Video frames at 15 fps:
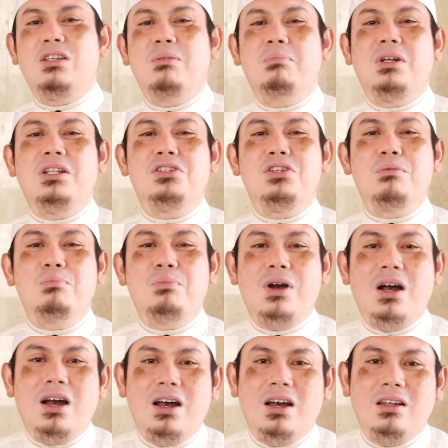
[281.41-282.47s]

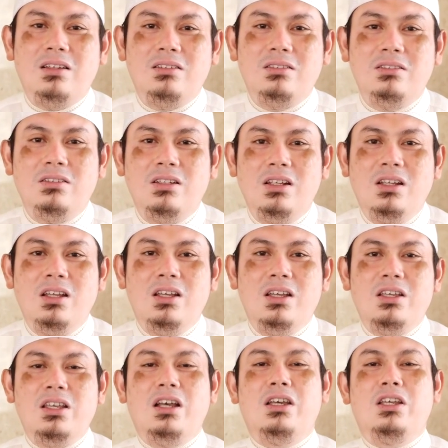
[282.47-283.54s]
simpan-simpan
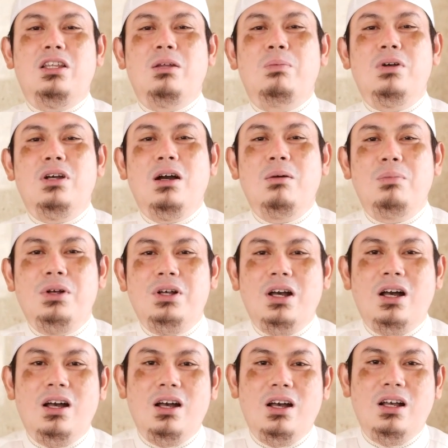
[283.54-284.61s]
yang kita
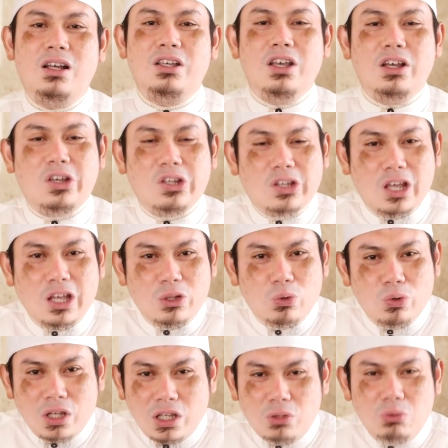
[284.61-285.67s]
pegang-pegang, yang kita
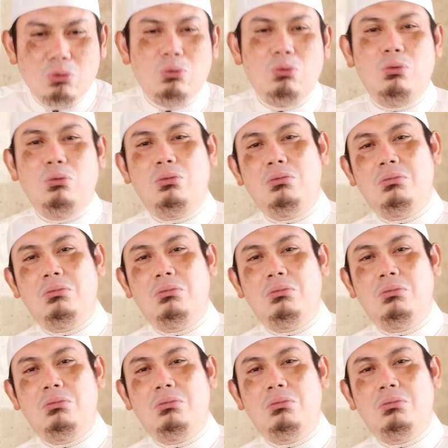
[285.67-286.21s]
hitung-hitung,